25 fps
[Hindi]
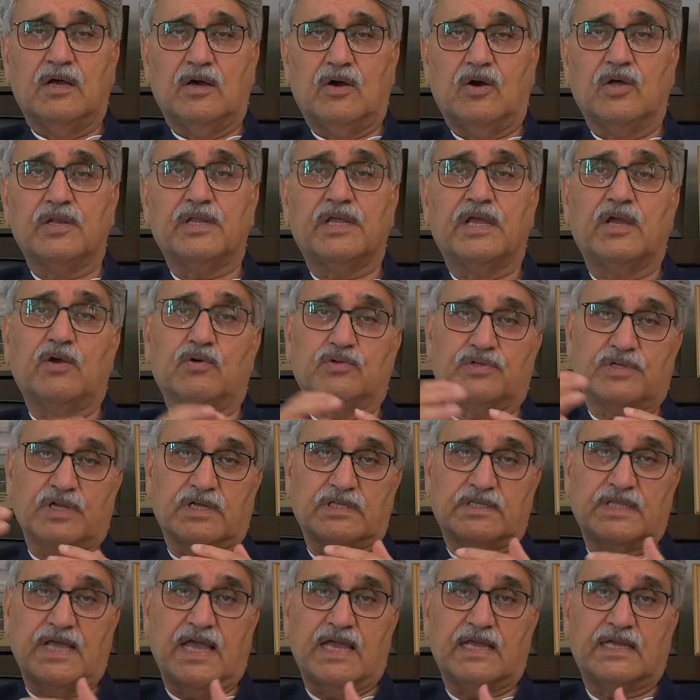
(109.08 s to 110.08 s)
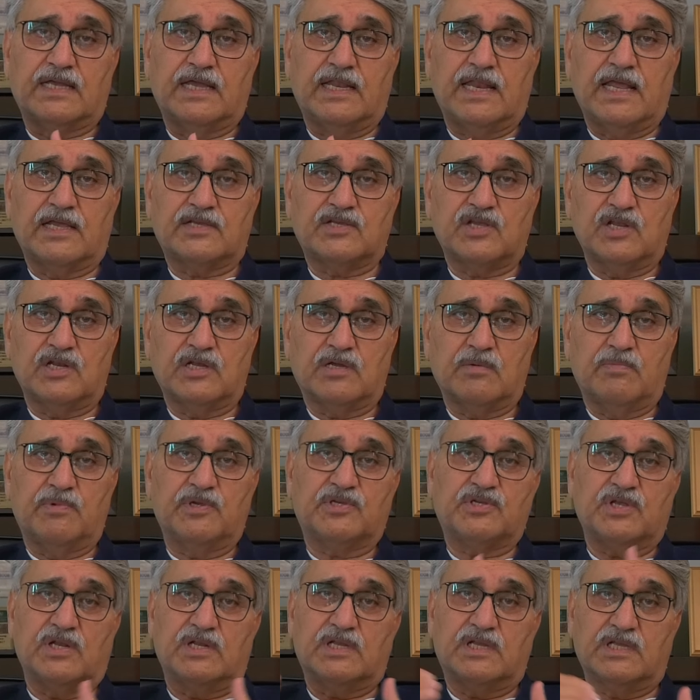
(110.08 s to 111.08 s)
और ये हो सकता है कि इलेक्शन
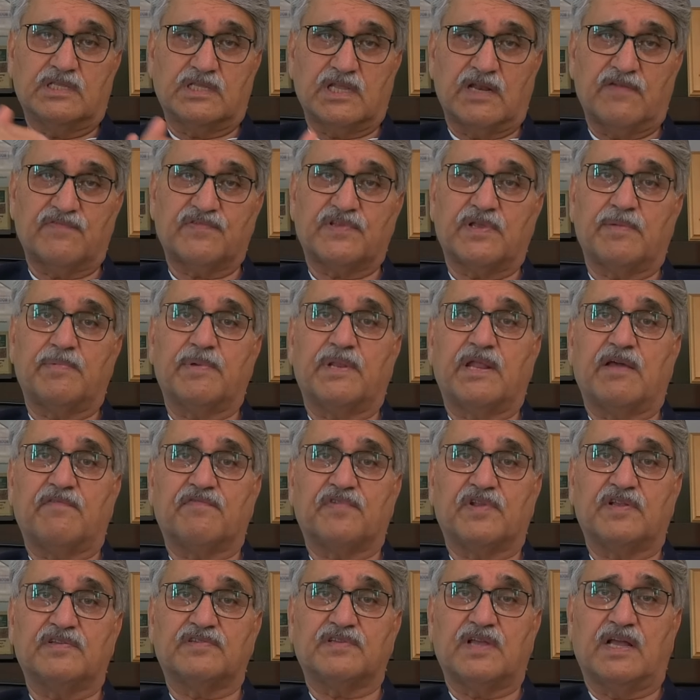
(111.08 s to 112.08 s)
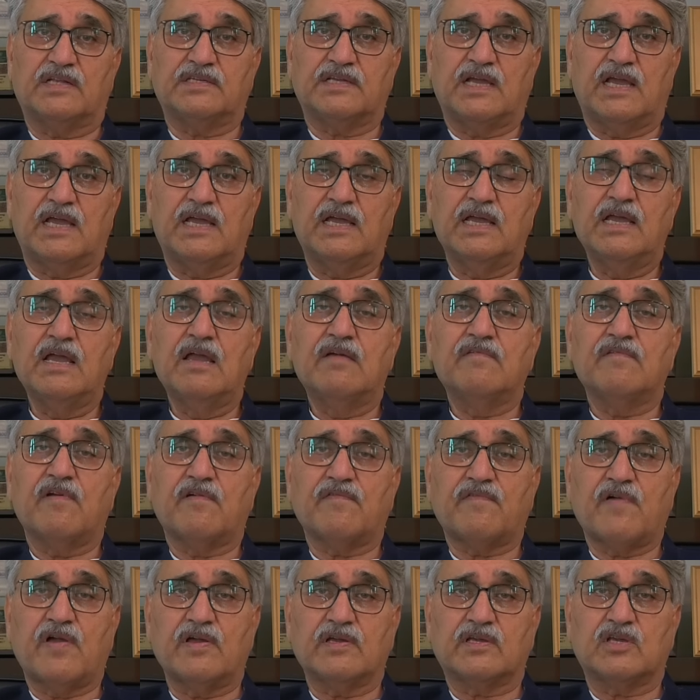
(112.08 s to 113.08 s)
कमीशन की तरफ से भी रेफरेंस आ जाए
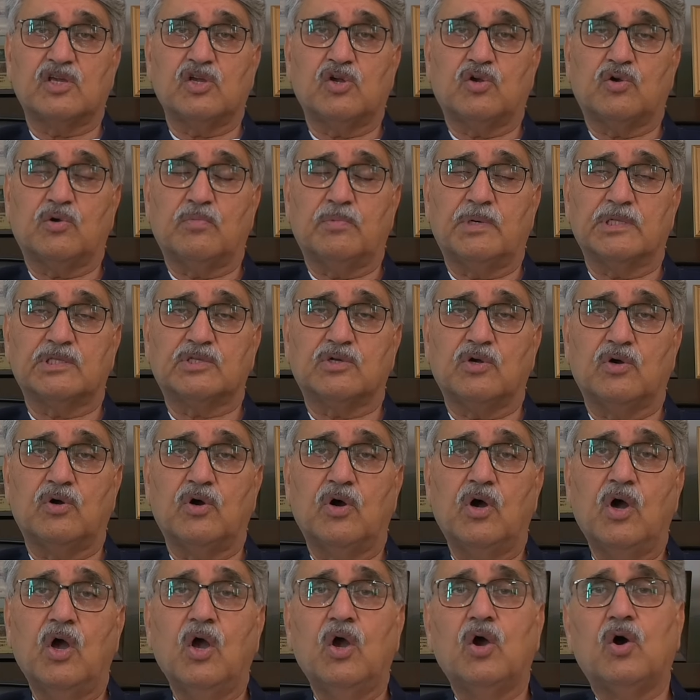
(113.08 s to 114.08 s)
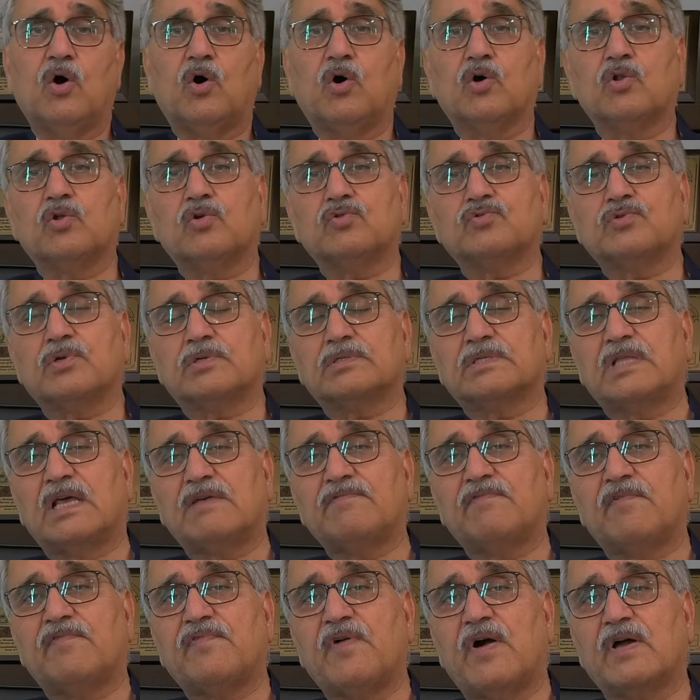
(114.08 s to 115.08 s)
वफाक की हुकूमत को और हो सकता है
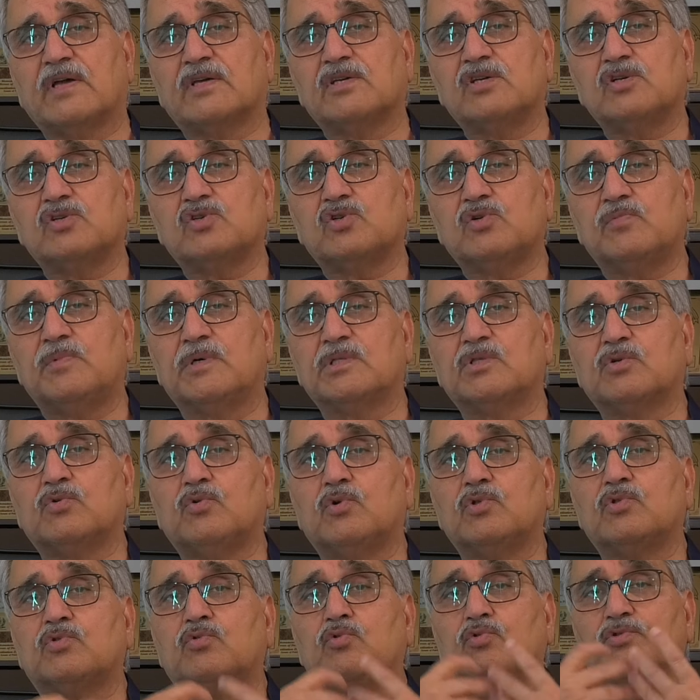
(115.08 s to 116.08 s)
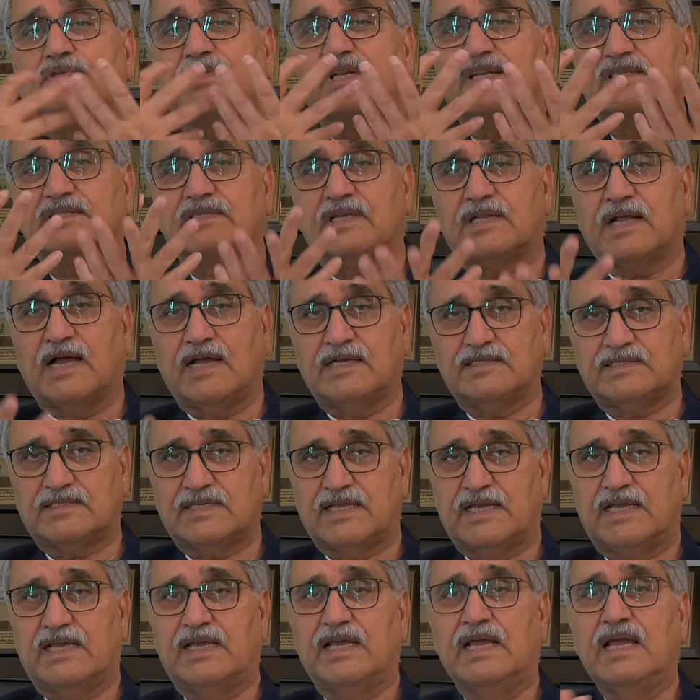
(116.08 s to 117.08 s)
वफाक की हुकूमत ख़ुद दूसरे ज़राए
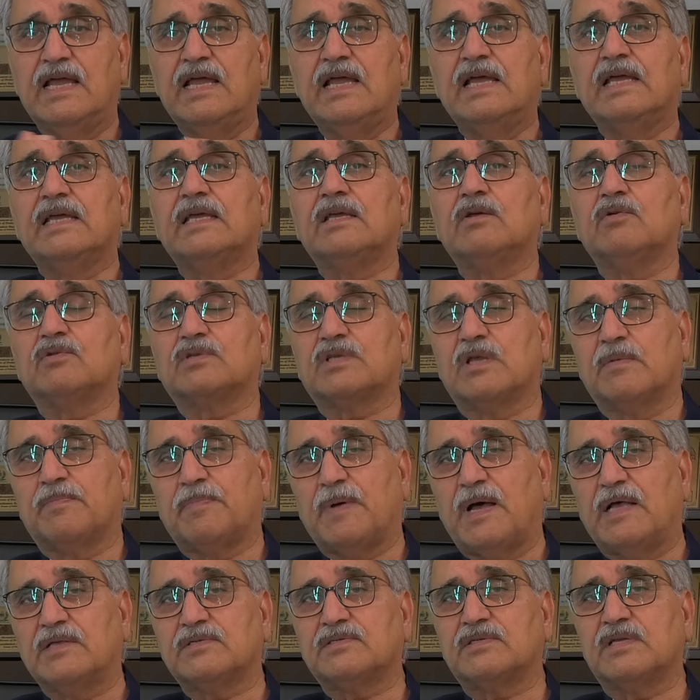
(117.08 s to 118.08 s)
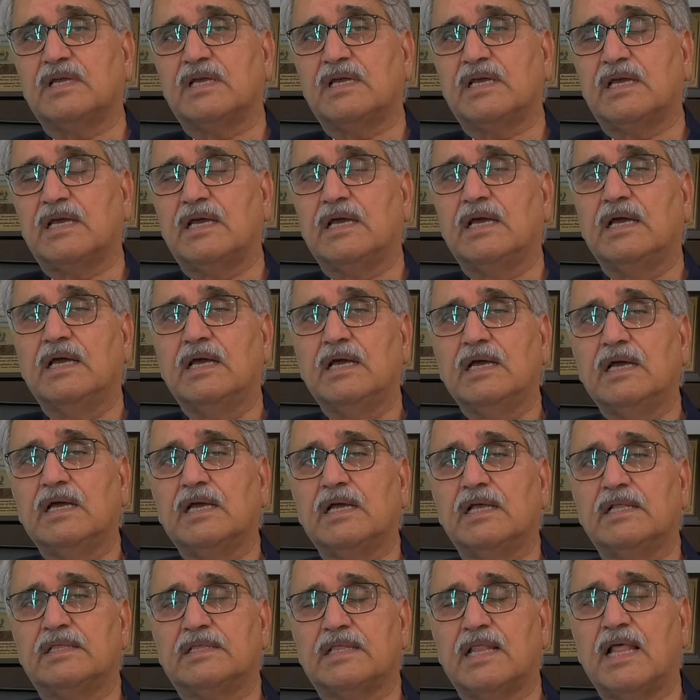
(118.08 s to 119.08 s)
से कि उसके पास ये
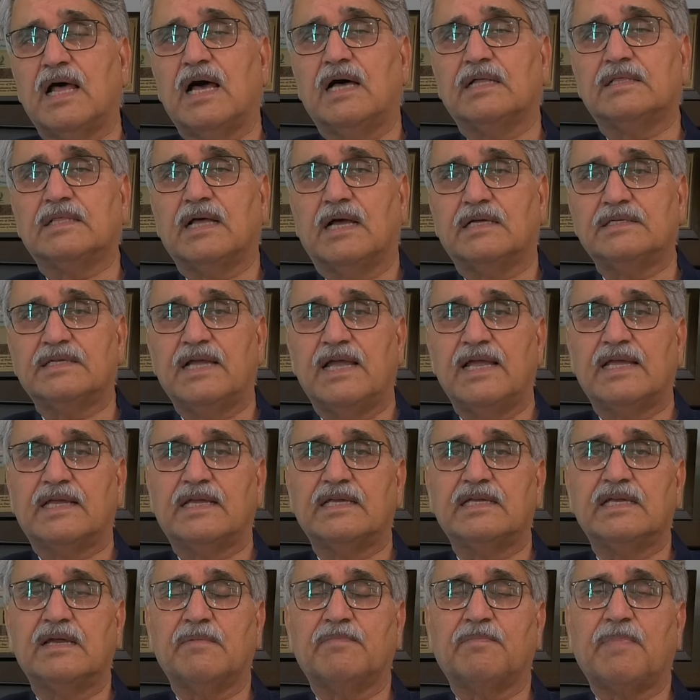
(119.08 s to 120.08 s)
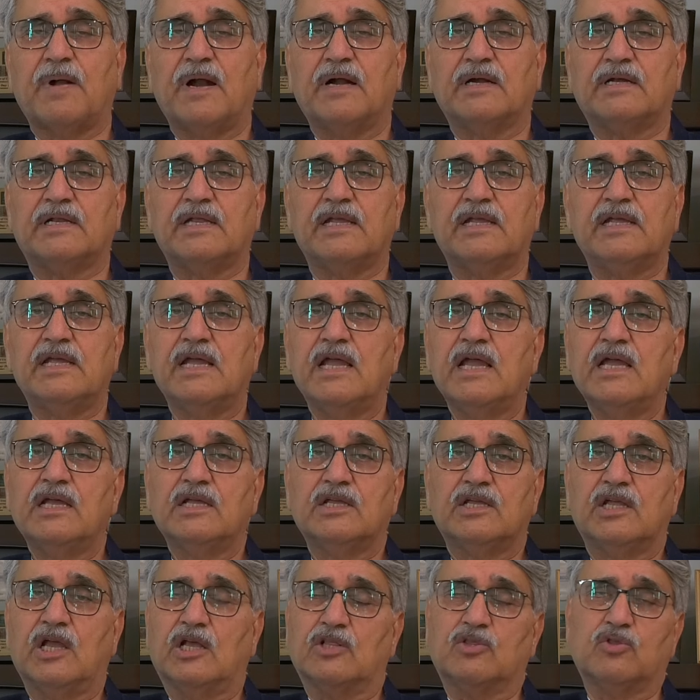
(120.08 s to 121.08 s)
इतलात आ जाएँ कि यह पार्टी
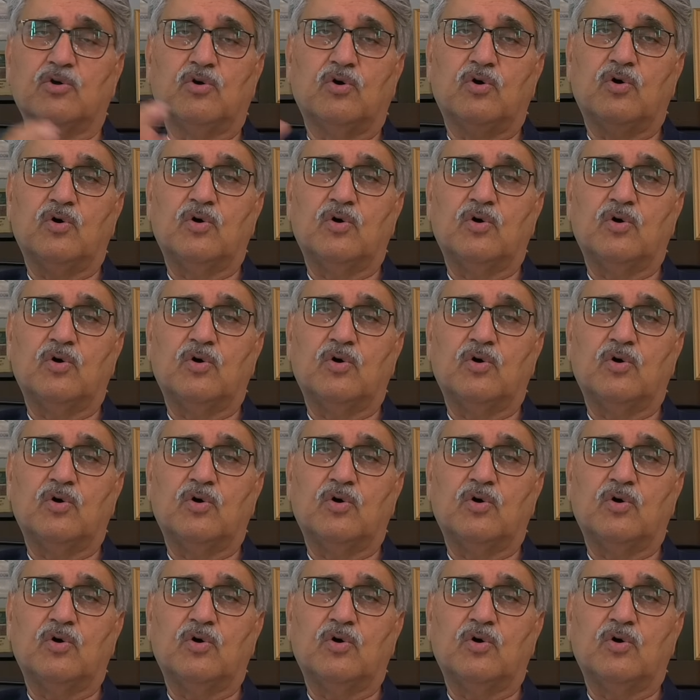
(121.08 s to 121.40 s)
या तो